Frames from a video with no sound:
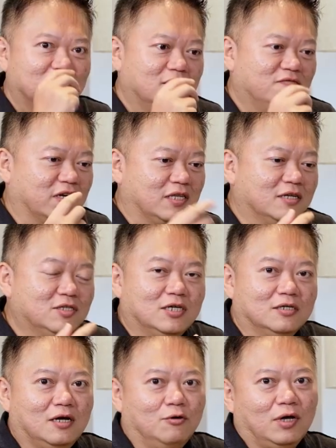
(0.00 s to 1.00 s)
访谈
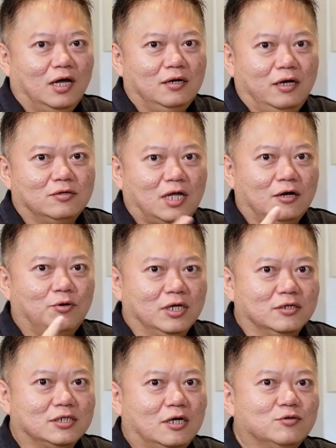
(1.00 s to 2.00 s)
前呢，我跟他聊了大概快一
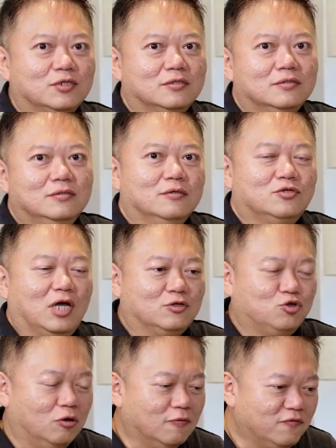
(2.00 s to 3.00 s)
个小时，他
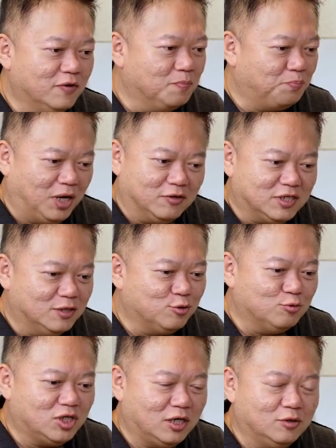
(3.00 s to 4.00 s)
充分表现
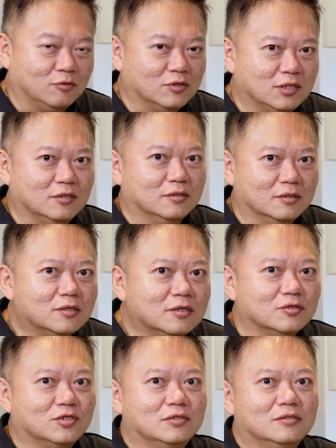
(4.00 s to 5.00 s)
出天同性的人的
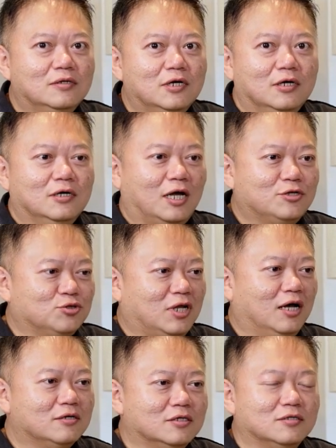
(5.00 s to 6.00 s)
特质。他觉得
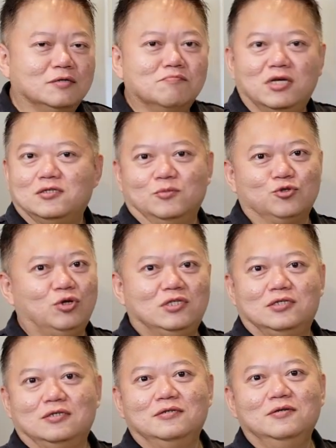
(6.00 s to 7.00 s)
他的人生没什么转
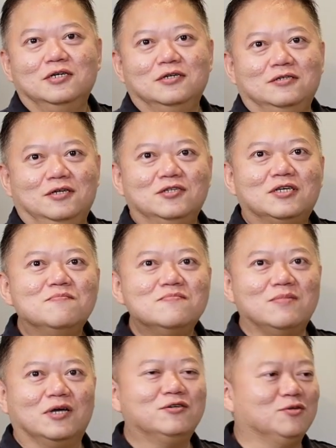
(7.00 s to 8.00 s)
折，人生
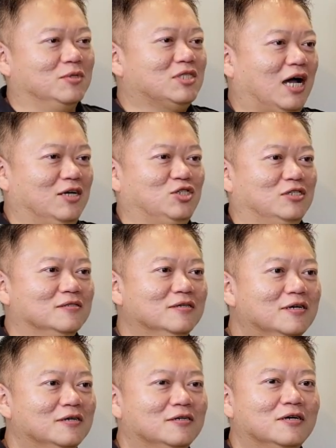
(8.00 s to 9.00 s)
没有什么大事，
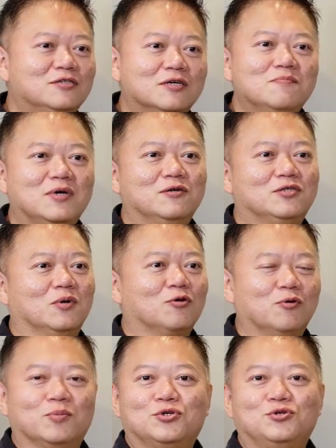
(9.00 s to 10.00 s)
人生没有什么
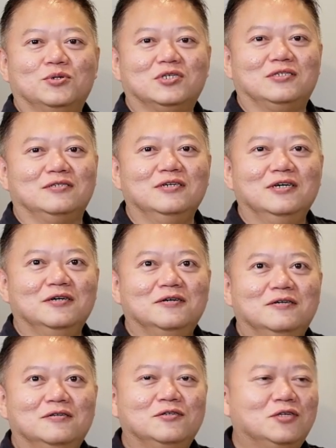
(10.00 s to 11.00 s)
过不去的事，
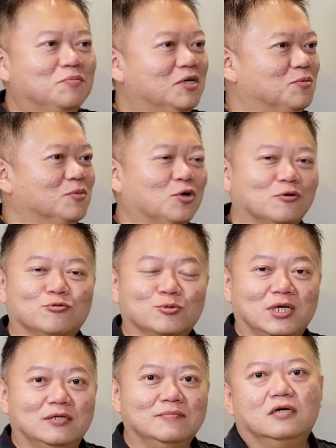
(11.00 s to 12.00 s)
人生没有什么痛苦
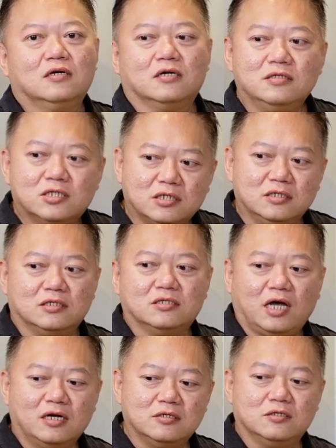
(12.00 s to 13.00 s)
点。可是其实
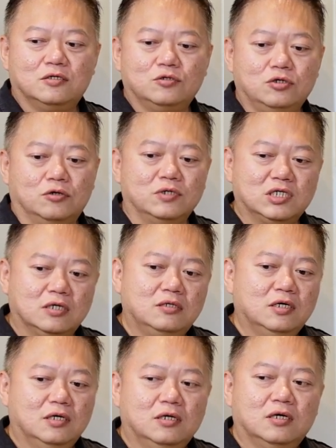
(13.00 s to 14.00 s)
他的人生有一些
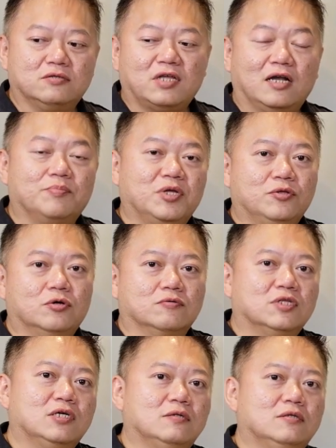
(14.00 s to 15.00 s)
很大的变动
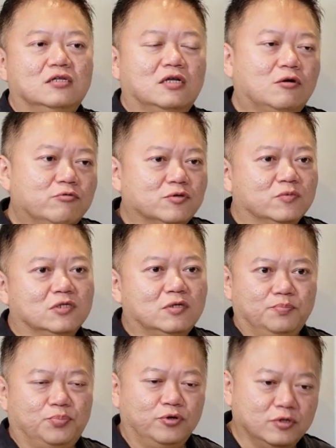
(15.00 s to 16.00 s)
点。那他为什么人
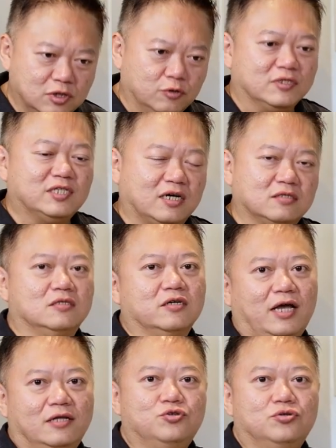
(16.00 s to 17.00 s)
生不会有这样子的
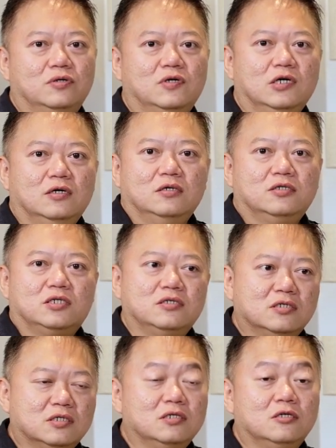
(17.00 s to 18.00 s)
感觉？其
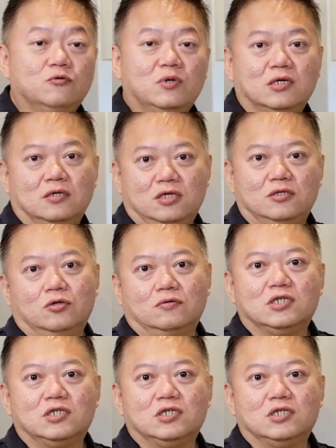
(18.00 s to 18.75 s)
实是因为那个天童